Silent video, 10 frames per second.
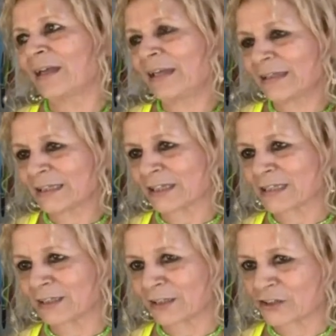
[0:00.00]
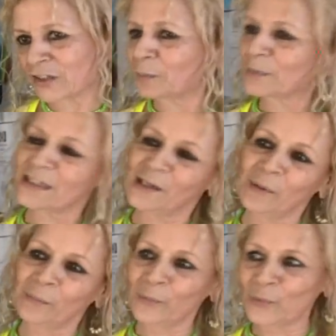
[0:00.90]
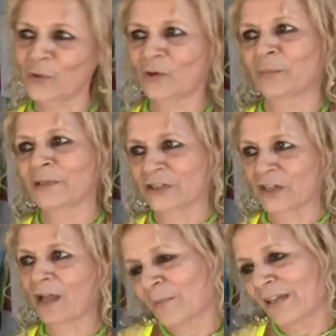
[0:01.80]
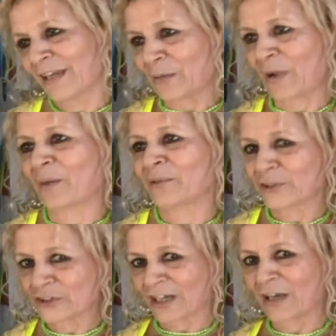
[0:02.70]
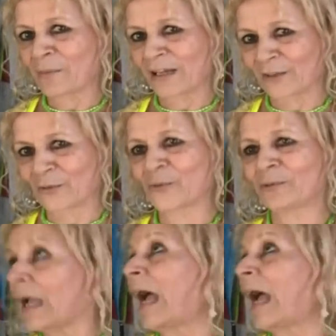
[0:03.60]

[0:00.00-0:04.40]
لي 11 سنه جيت بس دائما بروح وبرجع بالنهايه واحد بده يرجع لبلده